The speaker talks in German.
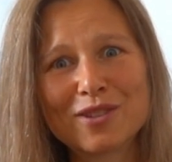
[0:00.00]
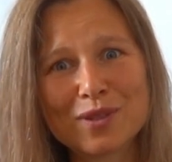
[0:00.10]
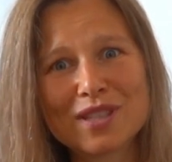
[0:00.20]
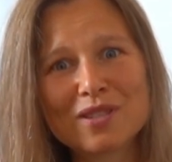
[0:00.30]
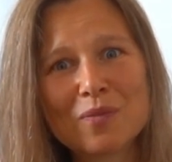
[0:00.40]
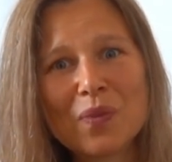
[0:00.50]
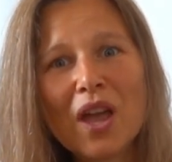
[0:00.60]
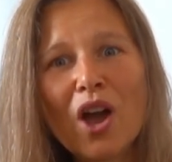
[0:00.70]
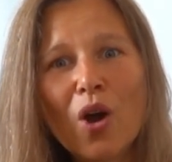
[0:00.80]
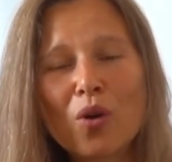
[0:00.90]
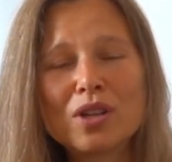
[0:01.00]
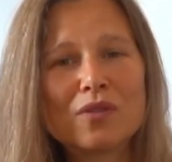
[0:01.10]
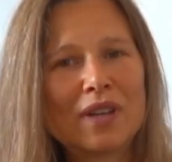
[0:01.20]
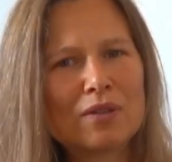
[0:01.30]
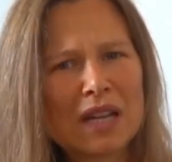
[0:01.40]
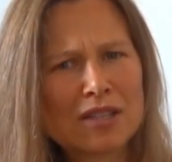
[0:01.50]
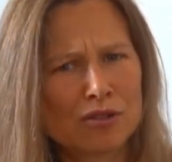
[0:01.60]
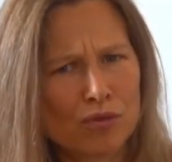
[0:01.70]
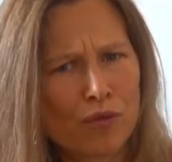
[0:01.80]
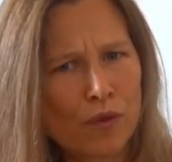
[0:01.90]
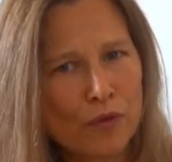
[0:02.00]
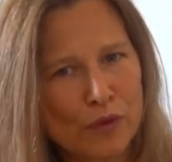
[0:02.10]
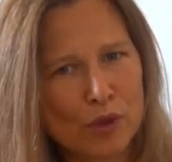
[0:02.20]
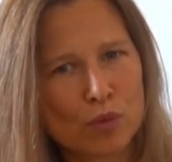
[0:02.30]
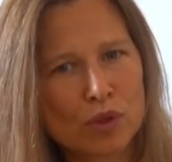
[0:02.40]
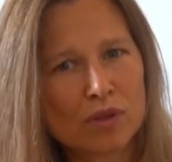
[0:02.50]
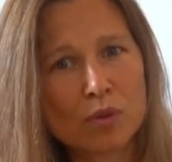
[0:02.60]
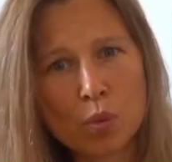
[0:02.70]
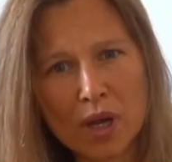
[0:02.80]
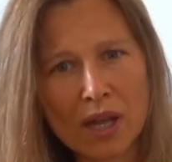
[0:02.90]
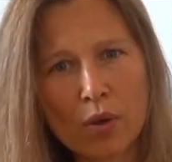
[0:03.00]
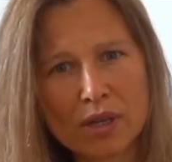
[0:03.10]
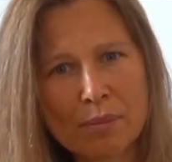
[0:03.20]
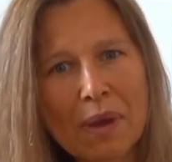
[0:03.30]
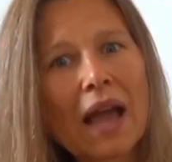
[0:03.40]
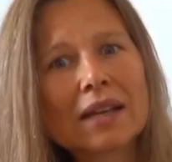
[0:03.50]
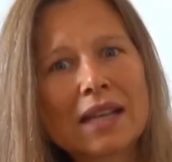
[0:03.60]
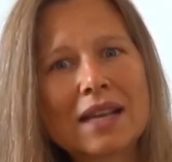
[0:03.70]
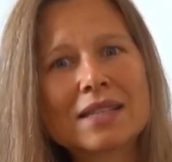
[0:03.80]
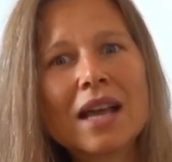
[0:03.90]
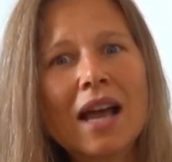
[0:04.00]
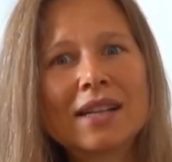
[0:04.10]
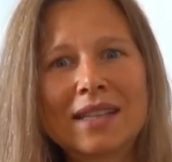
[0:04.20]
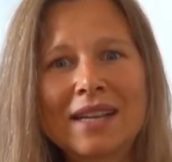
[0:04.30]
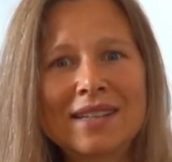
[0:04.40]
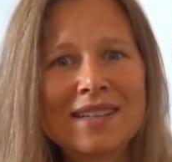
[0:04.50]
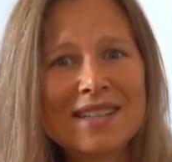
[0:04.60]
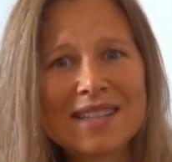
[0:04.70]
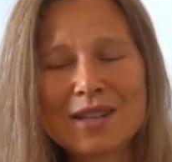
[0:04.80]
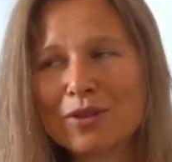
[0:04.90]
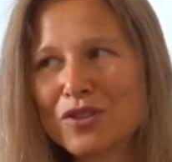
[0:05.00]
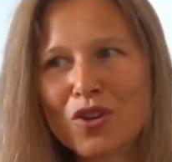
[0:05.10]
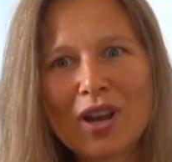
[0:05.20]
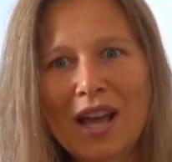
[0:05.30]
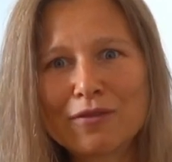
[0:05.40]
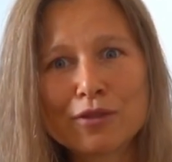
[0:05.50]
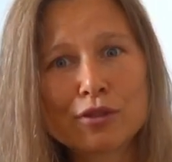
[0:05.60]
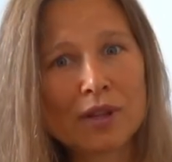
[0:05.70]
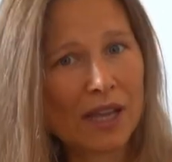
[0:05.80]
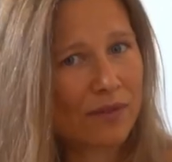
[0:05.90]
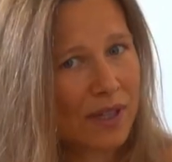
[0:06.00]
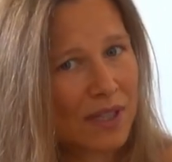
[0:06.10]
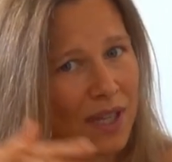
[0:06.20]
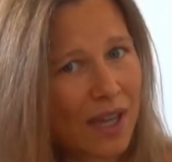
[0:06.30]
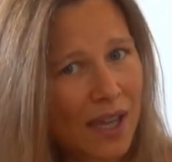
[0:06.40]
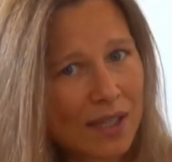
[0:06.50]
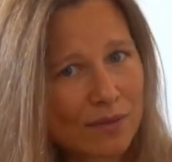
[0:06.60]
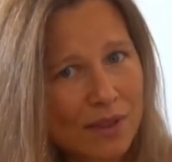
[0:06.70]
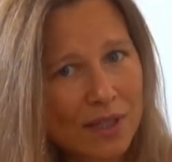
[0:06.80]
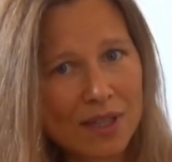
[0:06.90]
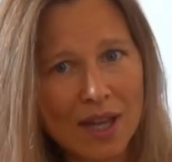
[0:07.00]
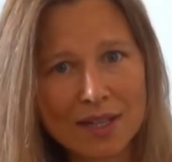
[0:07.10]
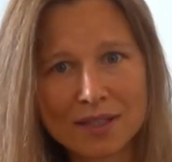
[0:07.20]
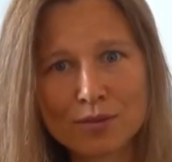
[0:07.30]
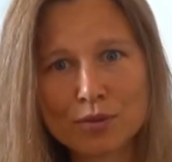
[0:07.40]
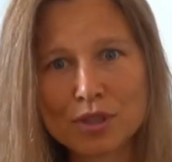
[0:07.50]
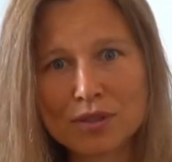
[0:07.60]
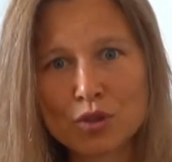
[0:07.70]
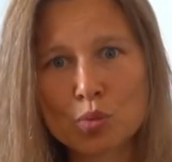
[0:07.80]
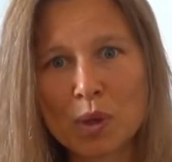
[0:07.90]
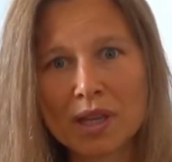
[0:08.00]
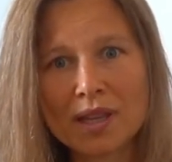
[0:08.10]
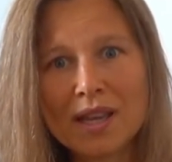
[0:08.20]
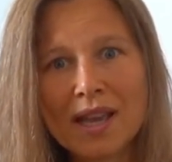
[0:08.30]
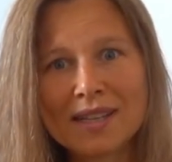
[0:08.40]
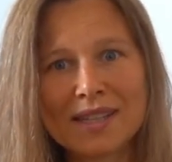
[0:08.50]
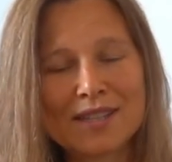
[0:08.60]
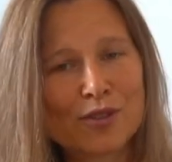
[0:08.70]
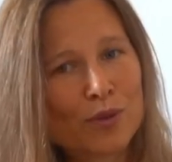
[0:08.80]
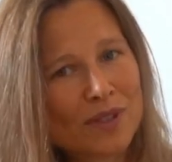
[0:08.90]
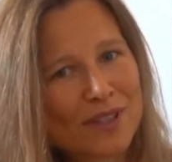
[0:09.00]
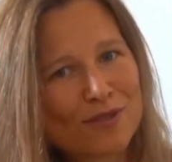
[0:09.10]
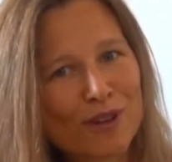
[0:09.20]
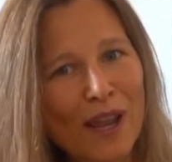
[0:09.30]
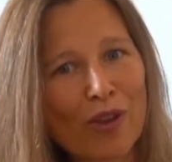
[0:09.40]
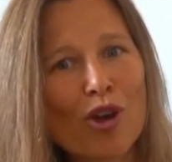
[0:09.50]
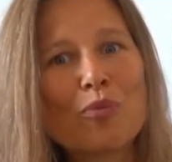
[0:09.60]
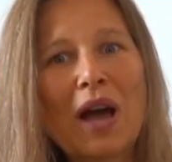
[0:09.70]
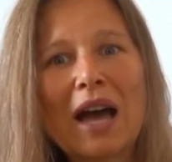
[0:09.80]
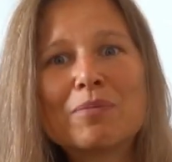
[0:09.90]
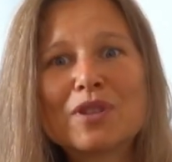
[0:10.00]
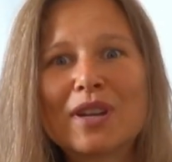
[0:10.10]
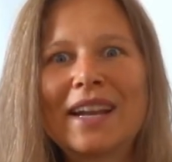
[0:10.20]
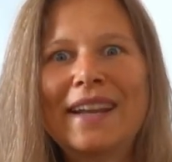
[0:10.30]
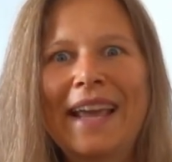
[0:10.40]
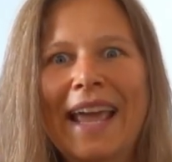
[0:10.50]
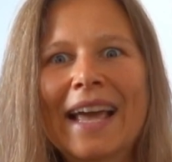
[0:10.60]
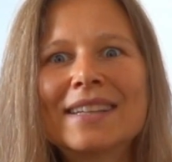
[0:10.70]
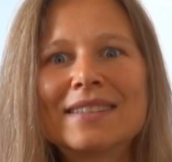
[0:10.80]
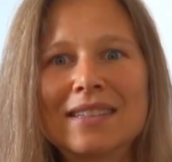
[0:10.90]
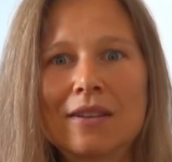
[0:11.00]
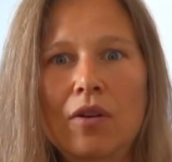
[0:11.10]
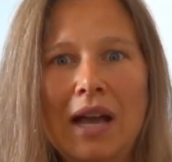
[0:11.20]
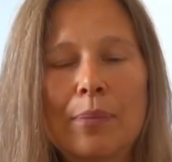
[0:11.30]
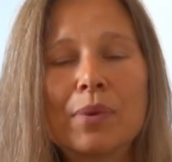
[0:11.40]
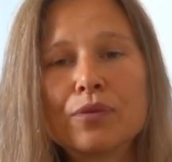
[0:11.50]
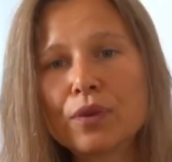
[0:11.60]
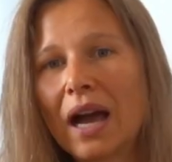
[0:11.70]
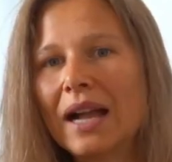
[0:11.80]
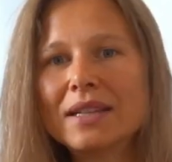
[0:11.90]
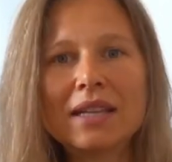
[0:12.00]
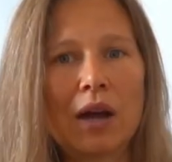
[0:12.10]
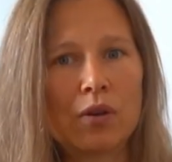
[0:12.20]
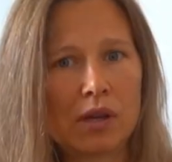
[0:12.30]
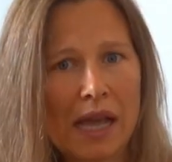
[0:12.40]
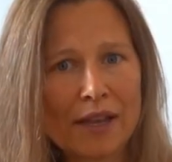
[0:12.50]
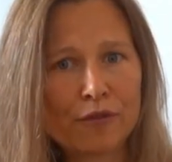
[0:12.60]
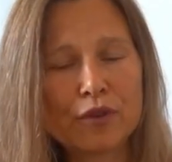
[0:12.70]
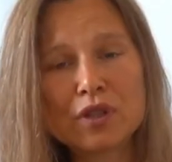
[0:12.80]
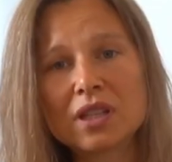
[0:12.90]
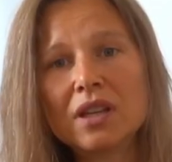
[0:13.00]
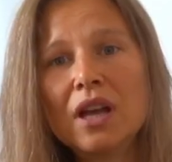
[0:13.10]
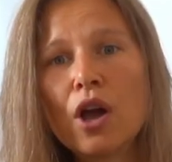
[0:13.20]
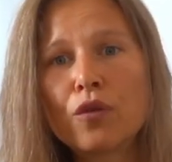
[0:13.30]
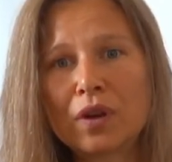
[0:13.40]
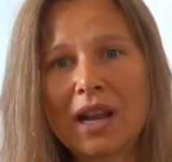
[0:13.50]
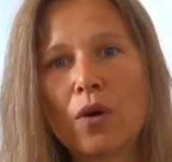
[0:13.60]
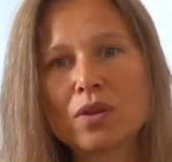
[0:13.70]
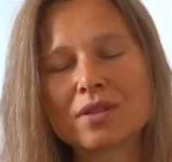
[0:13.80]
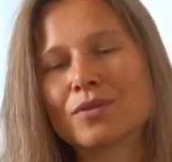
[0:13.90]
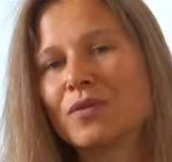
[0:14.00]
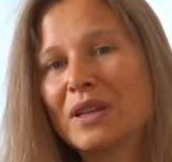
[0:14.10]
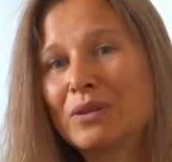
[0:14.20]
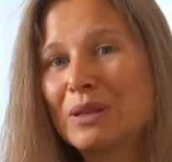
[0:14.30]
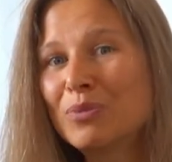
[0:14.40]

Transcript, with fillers: nutzt. Und wenn du dann so fünf Minuten Workout gemacht hast, dann ist es auch eine tolle Erfrischung, einfach direkt unter die kalte Dusche zu springen. Das kühlt nicht nur deinen Körper ab, sondern härtet ihn auch ab für all die Einflüsse von außen. Und wenn du die